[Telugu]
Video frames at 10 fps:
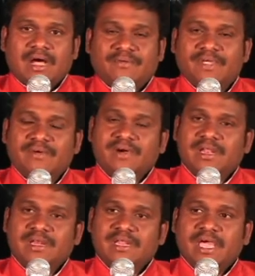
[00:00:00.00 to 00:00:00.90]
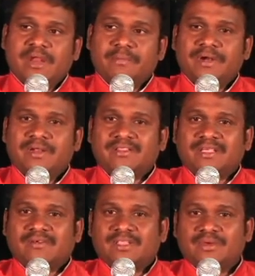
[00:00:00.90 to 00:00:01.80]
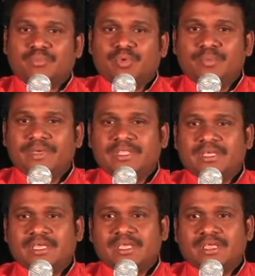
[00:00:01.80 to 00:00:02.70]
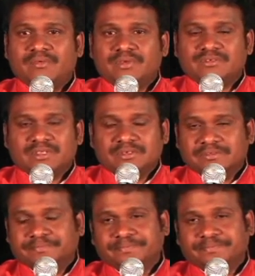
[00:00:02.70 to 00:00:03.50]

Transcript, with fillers: అవయవాలన్నీ ఏర్పడిన తర్వాత భూమి మీదకి వస్తాడు